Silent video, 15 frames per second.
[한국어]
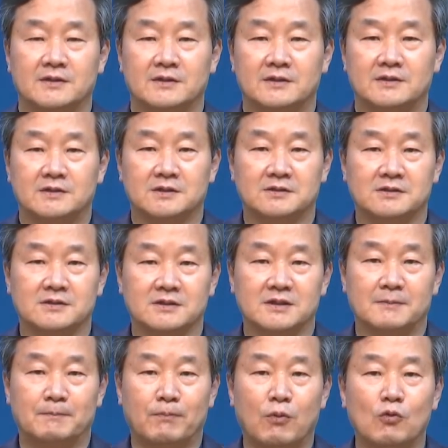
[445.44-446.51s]
저는 이
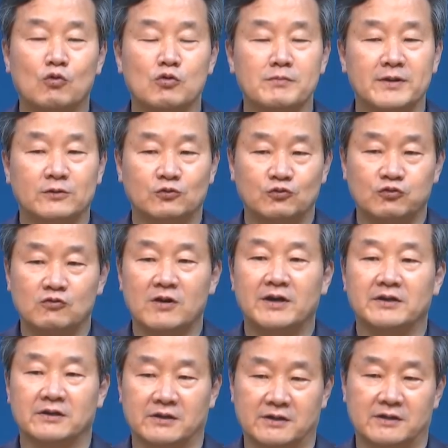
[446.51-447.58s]
복음의
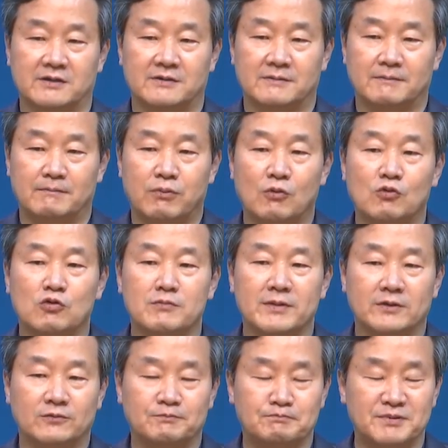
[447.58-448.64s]
투과력, 복음의
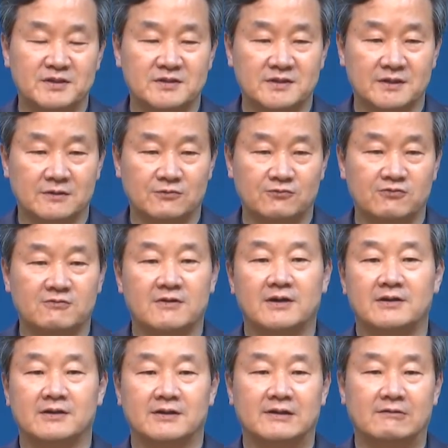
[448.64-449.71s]
빛의
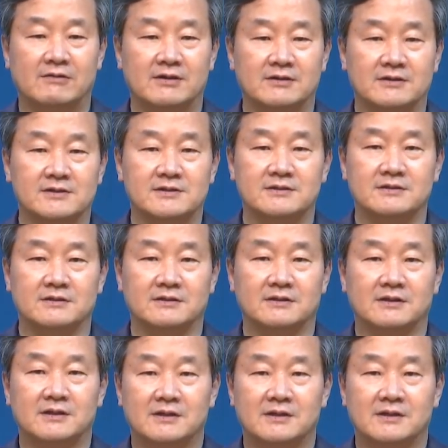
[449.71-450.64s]
투과력이라고 하는 것은